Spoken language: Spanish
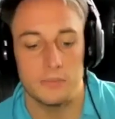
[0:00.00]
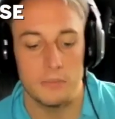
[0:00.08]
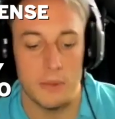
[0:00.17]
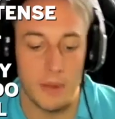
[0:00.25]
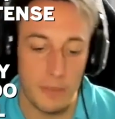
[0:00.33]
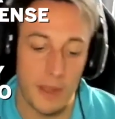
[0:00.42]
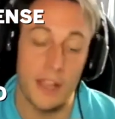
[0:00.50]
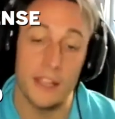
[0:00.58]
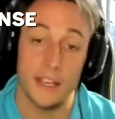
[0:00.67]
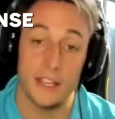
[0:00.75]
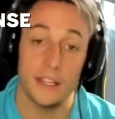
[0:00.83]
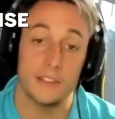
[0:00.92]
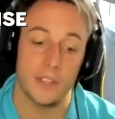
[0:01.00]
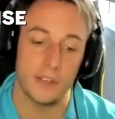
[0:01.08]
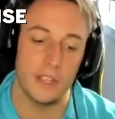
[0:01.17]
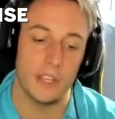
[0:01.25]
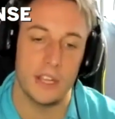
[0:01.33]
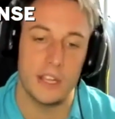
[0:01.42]
mi papá era de
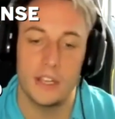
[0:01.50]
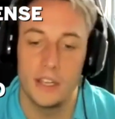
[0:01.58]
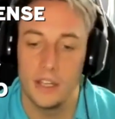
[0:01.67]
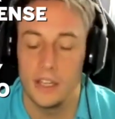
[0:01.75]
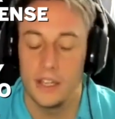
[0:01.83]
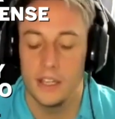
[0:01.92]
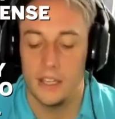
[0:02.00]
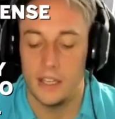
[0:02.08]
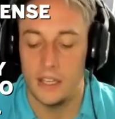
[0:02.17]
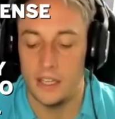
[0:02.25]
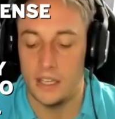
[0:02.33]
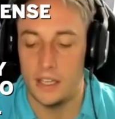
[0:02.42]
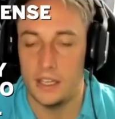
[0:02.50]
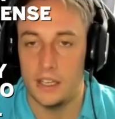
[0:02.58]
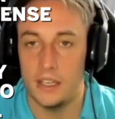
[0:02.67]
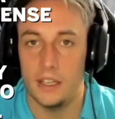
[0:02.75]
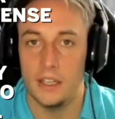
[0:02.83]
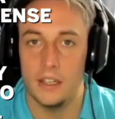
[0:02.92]
Saavedra
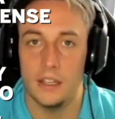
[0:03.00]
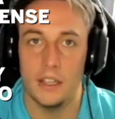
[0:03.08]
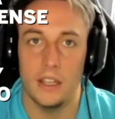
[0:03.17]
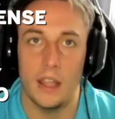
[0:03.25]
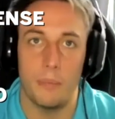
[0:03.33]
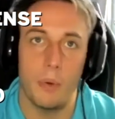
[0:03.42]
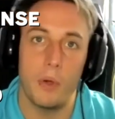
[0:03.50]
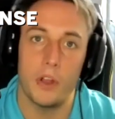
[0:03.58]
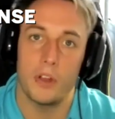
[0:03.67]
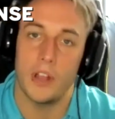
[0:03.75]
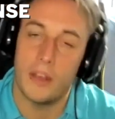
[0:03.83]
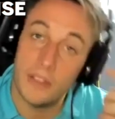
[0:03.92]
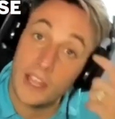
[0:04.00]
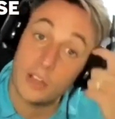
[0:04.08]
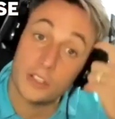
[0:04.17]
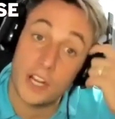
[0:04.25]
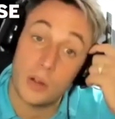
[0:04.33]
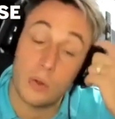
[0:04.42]
y, y, después, bueno, la vida
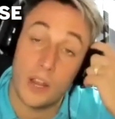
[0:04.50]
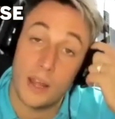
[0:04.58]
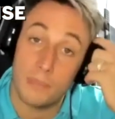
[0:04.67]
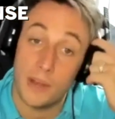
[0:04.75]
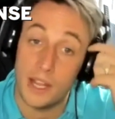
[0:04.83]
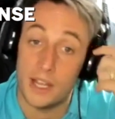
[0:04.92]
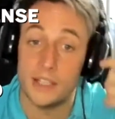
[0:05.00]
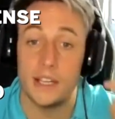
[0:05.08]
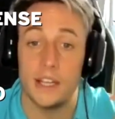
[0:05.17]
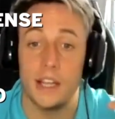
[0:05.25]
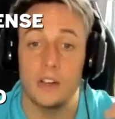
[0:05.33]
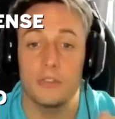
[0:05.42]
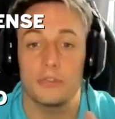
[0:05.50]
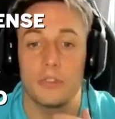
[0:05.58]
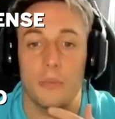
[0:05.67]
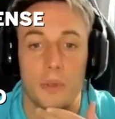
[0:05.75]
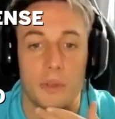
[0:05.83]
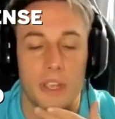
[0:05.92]
lo trajo a La Plata, la conoció
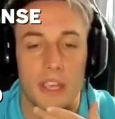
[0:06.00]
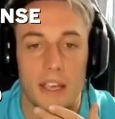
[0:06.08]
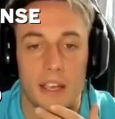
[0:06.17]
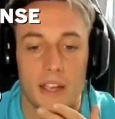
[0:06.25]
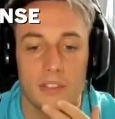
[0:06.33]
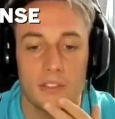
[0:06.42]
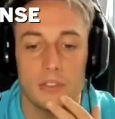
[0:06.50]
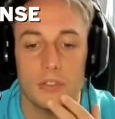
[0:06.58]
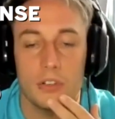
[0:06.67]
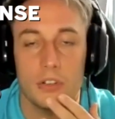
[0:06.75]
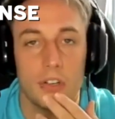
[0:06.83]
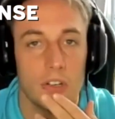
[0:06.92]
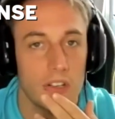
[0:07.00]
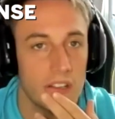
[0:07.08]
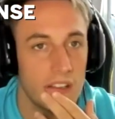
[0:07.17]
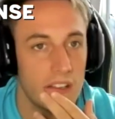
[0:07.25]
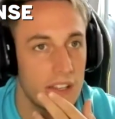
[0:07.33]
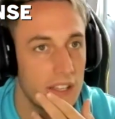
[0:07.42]
mi vieja, qué sé yo,
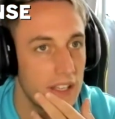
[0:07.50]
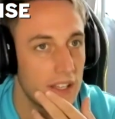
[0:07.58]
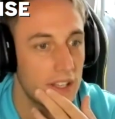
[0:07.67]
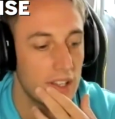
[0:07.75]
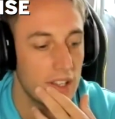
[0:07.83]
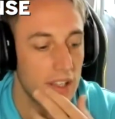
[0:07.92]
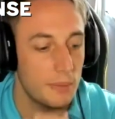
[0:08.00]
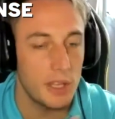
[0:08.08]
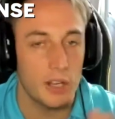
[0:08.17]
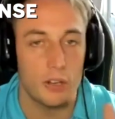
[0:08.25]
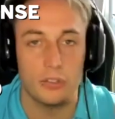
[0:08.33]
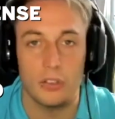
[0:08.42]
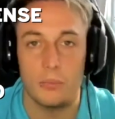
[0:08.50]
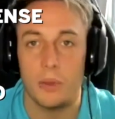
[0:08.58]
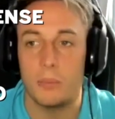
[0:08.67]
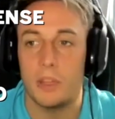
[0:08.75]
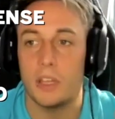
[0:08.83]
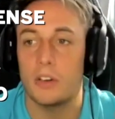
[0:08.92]
y mi hijo siempre
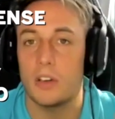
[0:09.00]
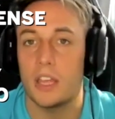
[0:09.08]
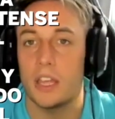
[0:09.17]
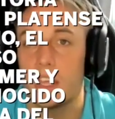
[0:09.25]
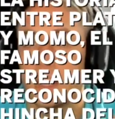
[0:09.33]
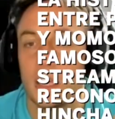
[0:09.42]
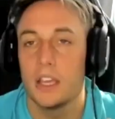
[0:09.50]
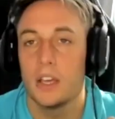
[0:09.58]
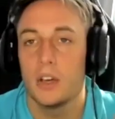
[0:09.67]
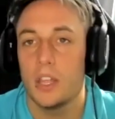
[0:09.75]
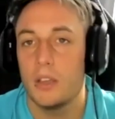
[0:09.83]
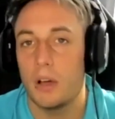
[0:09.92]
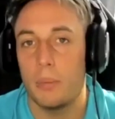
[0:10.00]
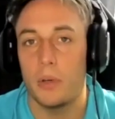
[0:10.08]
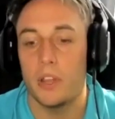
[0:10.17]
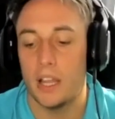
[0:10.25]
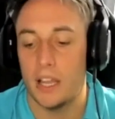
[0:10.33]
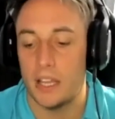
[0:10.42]
me dijo que iba a
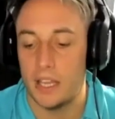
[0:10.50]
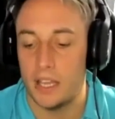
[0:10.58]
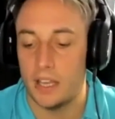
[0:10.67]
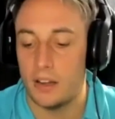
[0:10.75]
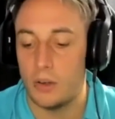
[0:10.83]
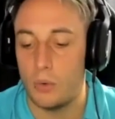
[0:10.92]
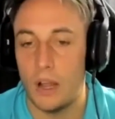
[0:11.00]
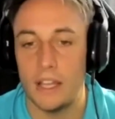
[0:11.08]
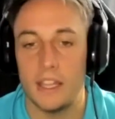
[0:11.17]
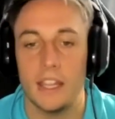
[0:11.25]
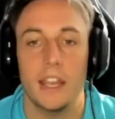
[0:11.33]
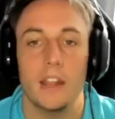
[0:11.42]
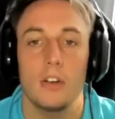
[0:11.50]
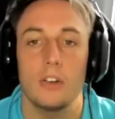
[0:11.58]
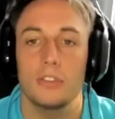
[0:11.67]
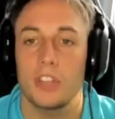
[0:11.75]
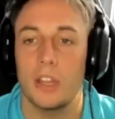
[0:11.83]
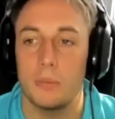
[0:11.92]
poder elegir cualquier
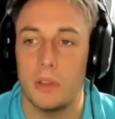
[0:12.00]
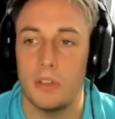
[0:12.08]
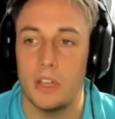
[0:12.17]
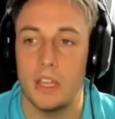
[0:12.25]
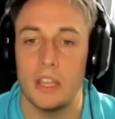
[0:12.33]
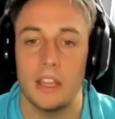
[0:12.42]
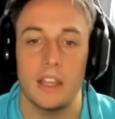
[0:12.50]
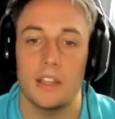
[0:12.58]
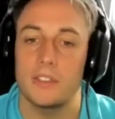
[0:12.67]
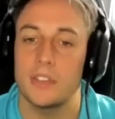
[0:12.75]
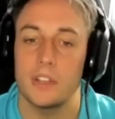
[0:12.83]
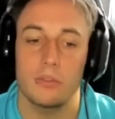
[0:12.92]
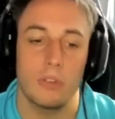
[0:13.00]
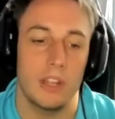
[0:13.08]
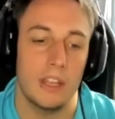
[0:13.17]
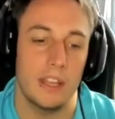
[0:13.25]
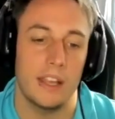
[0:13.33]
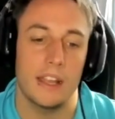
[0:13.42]
cosa en mi vida,
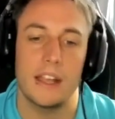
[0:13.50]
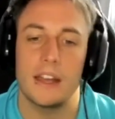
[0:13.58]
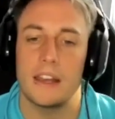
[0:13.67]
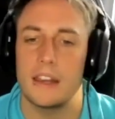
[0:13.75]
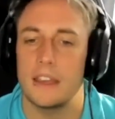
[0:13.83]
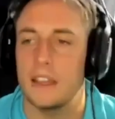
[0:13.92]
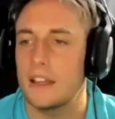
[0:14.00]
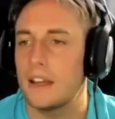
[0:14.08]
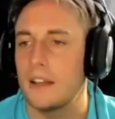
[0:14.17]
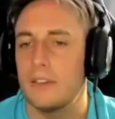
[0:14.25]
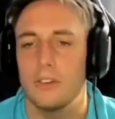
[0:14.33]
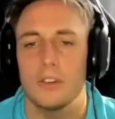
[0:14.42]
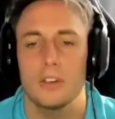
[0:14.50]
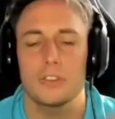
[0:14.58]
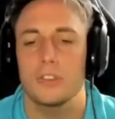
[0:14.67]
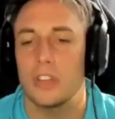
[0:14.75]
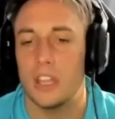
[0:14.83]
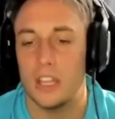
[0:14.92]
sexualidad, carrera, lo que
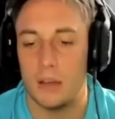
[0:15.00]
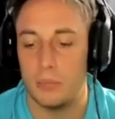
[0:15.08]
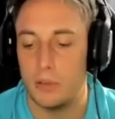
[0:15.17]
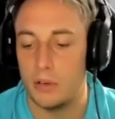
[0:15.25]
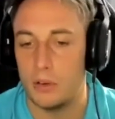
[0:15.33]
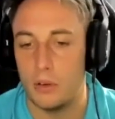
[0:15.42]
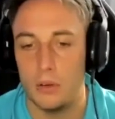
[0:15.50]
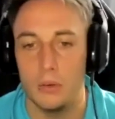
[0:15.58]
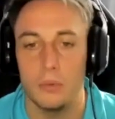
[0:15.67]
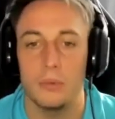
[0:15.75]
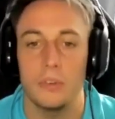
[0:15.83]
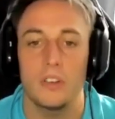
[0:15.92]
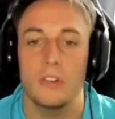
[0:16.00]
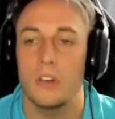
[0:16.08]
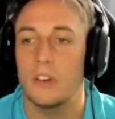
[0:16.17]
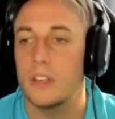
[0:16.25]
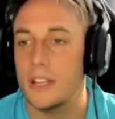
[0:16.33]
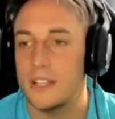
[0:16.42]
yo quiera, pero club no
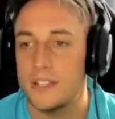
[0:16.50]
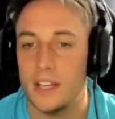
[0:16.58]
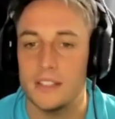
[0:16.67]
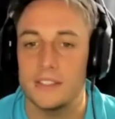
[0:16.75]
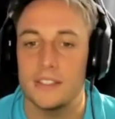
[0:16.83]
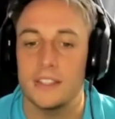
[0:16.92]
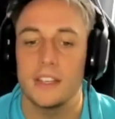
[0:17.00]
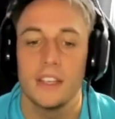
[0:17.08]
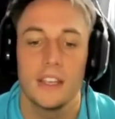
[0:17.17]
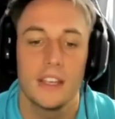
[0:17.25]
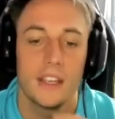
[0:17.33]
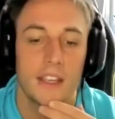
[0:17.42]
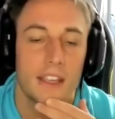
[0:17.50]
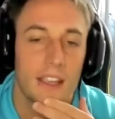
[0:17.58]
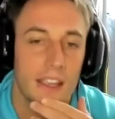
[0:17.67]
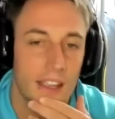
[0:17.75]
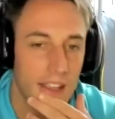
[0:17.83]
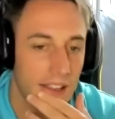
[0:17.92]
había chance.
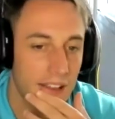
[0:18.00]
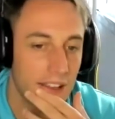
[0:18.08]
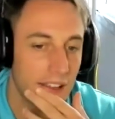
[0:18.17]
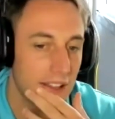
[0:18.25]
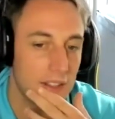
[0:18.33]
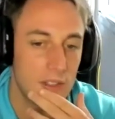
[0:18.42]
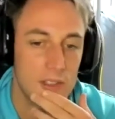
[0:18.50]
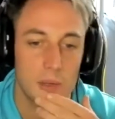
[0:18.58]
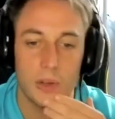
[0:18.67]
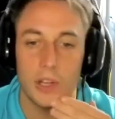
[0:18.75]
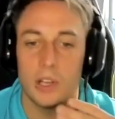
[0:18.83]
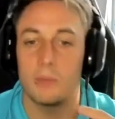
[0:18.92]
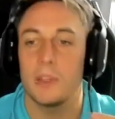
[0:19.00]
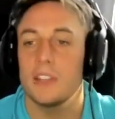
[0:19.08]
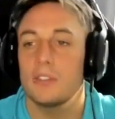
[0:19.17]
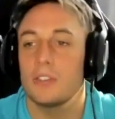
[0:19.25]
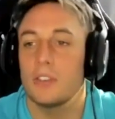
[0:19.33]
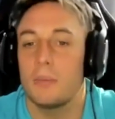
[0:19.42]
Eh, entonces, bueno, me
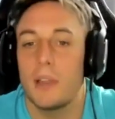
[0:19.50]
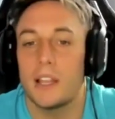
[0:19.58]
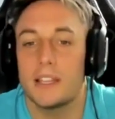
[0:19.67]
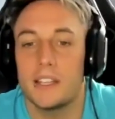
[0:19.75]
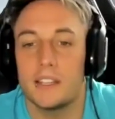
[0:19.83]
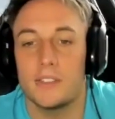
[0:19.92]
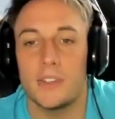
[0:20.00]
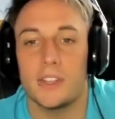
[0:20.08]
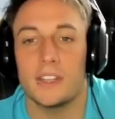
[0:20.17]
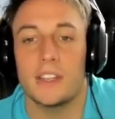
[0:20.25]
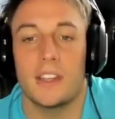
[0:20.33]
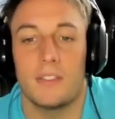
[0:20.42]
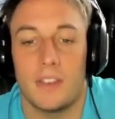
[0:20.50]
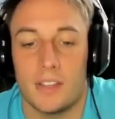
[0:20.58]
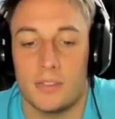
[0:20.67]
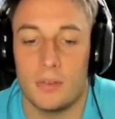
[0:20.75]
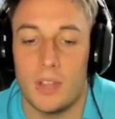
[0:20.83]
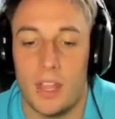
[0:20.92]
hizo de platense en una
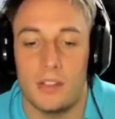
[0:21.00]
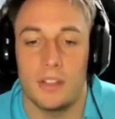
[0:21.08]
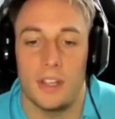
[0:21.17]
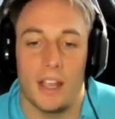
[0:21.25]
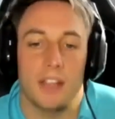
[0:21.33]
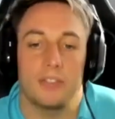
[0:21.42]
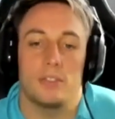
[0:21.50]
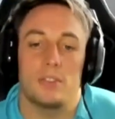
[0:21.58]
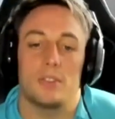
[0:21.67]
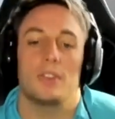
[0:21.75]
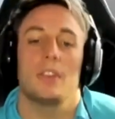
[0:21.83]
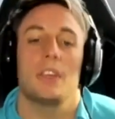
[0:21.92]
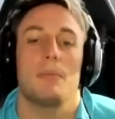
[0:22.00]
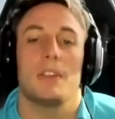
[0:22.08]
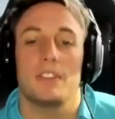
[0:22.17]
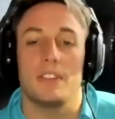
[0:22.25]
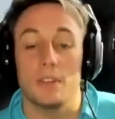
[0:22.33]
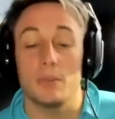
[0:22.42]
ciudad donde acá son todos de
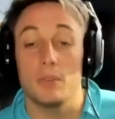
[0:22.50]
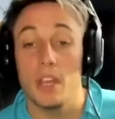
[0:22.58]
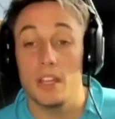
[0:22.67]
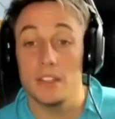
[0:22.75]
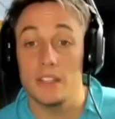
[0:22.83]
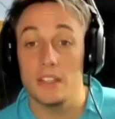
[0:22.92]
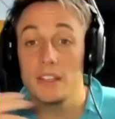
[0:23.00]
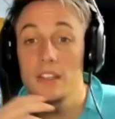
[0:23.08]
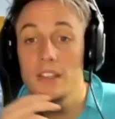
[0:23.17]
gimnasia y de estudiantes.